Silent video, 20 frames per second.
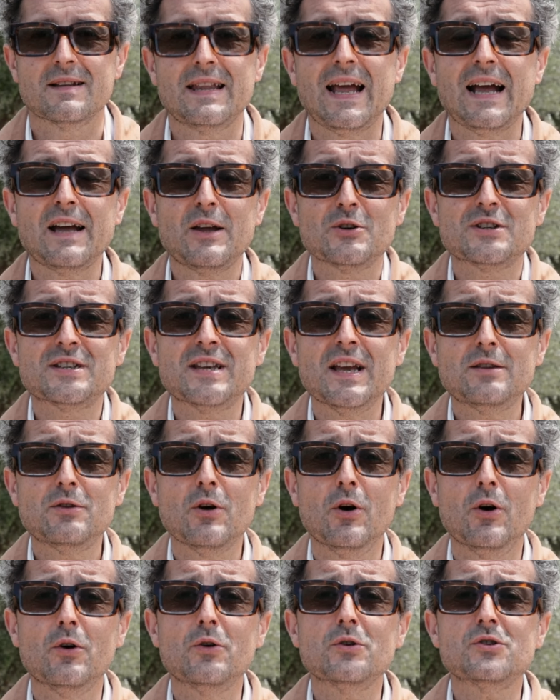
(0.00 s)
Da
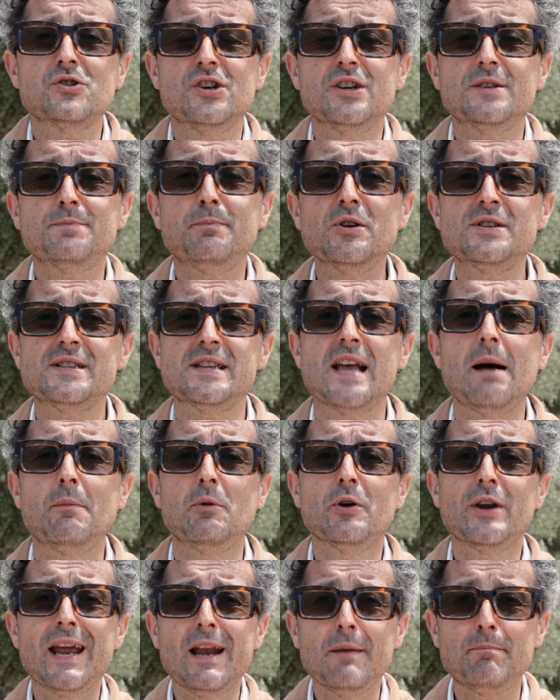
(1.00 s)
Grosseto ci
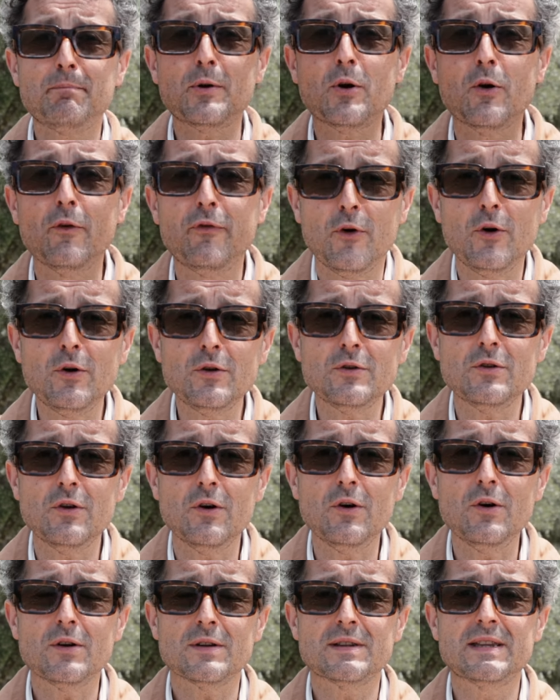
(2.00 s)
spostiamo nel
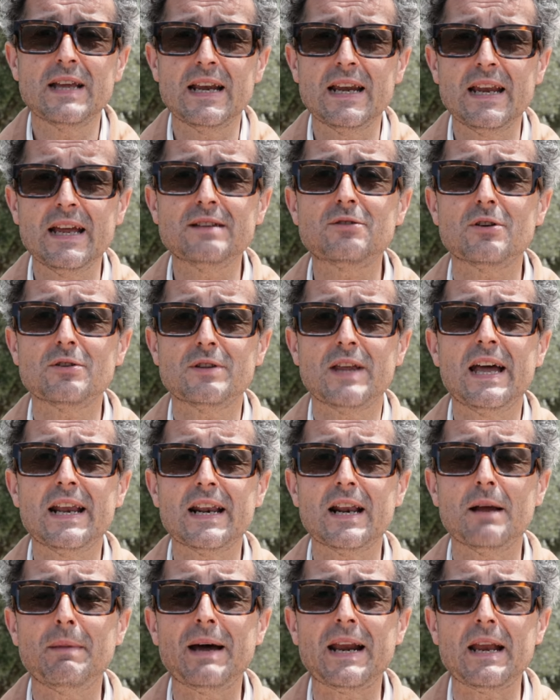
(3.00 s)
profondo
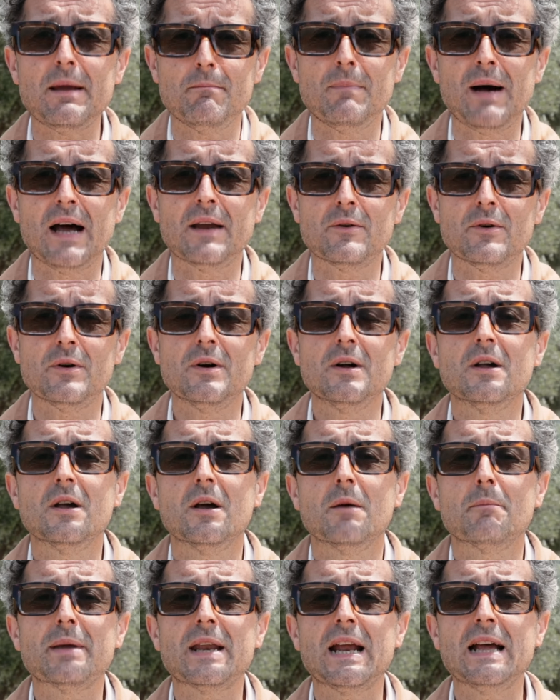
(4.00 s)
dell'entroterra maremmano
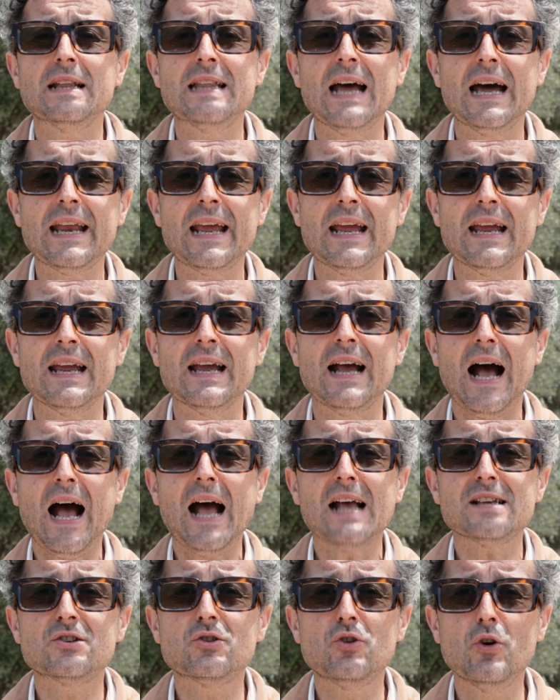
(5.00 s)
per andare
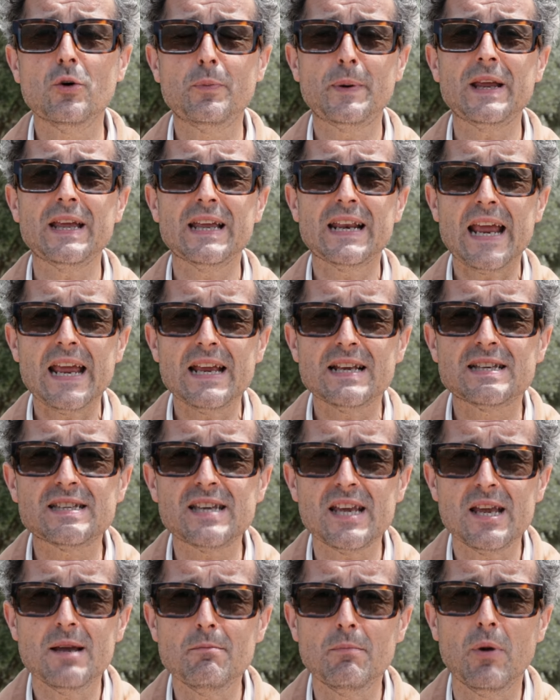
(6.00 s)
a scoprire i
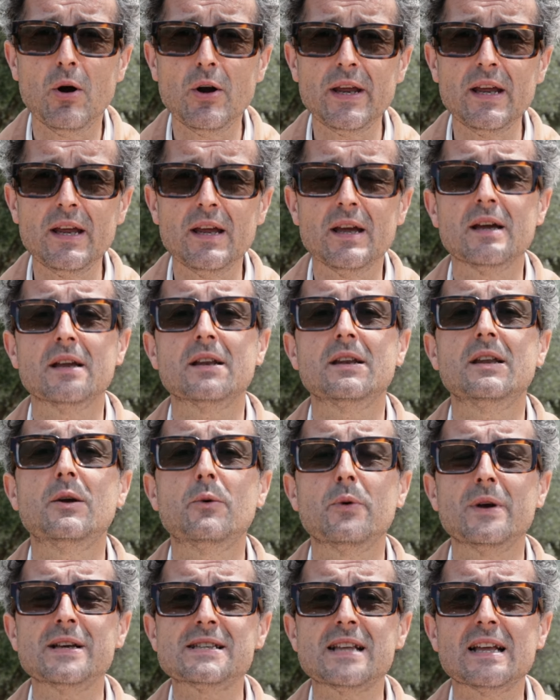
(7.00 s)
simboli di
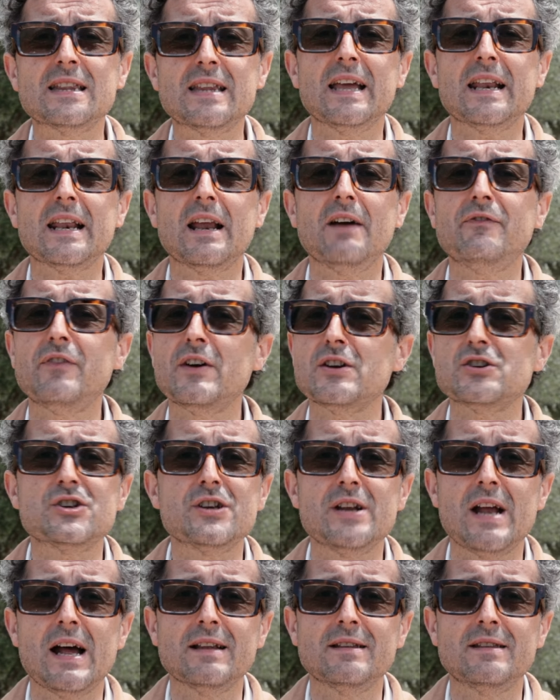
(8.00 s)
questa terra
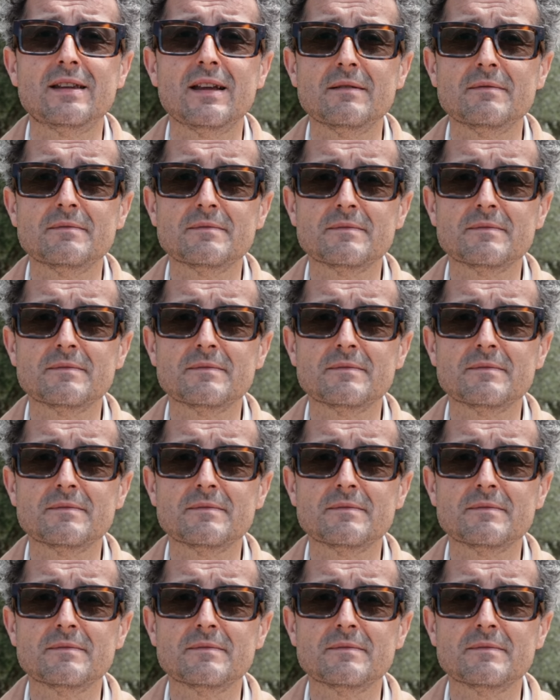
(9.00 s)
affascinante.